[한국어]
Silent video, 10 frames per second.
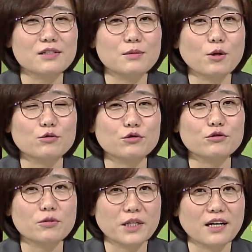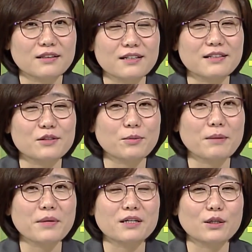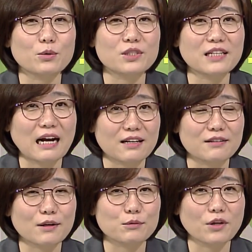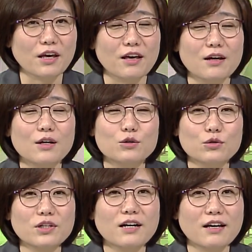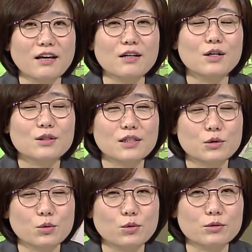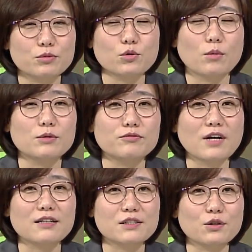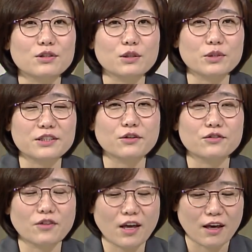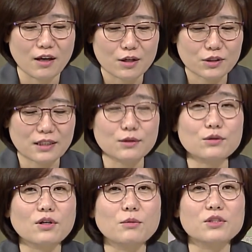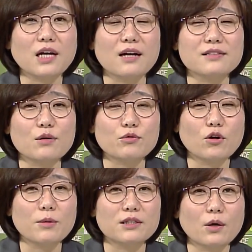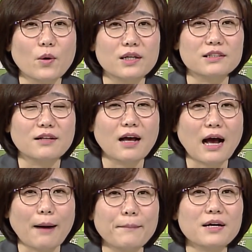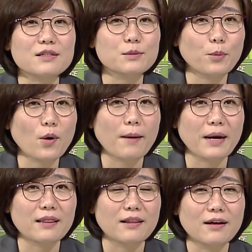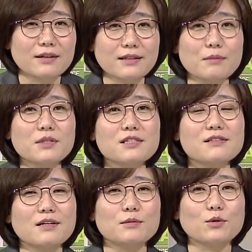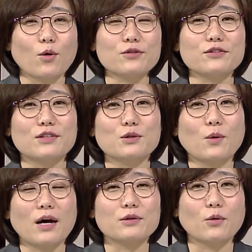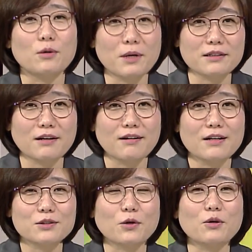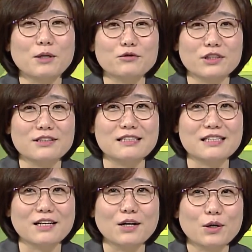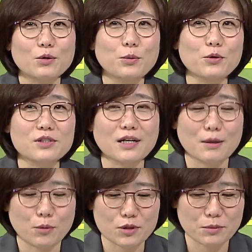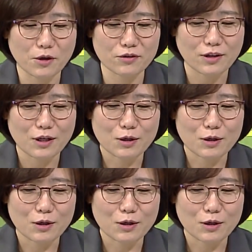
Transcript: 질병 수술비가 타사에서 판매가 되고 있지 않기 때문에 유일하게 그 좋은 점을 부각을 시켜드리고 있었는데 자 그렇다면 가장 위험하다고 하는 암까지 포함한 삼대 진단금을 넣었을 때도 과연 얼마나 저렴할 수 있는지 이 표를 잠깐 보시면